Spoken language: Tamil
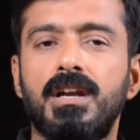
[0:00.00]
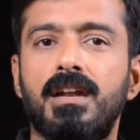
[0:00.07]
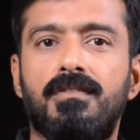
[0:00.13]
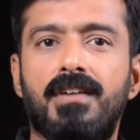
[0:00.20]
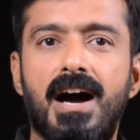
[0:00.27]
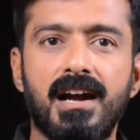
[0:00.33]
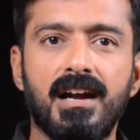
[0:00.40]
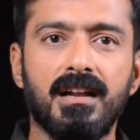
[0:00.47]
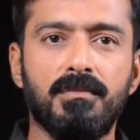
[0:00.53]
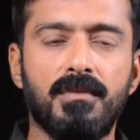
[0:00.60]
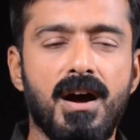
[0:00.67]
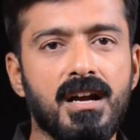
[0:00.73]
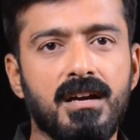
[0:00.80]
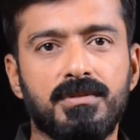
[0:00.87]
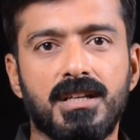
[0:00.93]
இல்ல வாகனம்
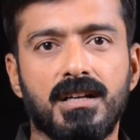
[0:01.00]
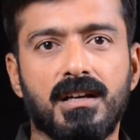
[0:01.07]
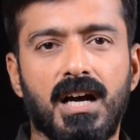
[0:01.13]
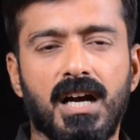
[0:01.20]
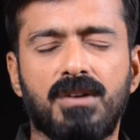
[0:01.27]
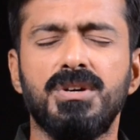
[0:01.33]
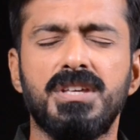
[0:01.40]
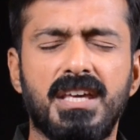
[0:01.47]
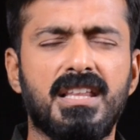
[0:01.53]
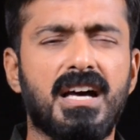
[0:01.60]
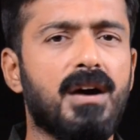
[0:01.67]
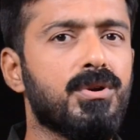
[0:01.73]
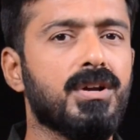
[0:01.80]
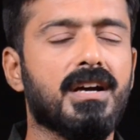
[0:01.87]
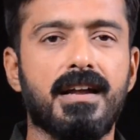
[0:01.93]
வாங்குவதற்காகவோ
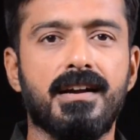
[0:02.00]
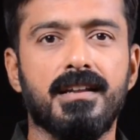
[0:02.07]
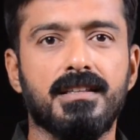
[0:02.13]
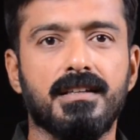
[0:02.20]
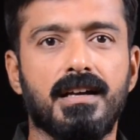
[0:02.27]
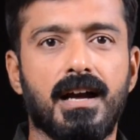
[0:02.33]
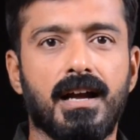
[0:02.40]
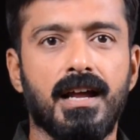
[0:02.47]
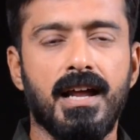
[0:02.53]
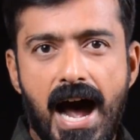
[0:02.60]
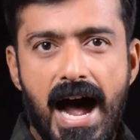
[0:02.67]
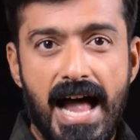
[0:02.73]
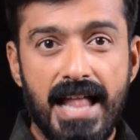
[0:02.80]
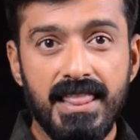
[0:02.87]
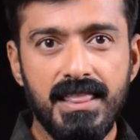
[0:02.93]
ஏதாவது ஒரு காரணத்துக்காக
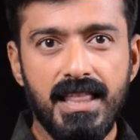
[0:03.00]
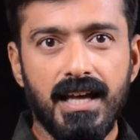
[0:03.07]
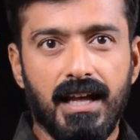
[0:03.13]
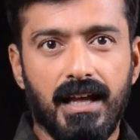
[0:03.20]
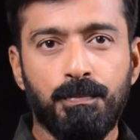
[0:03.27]
அந்த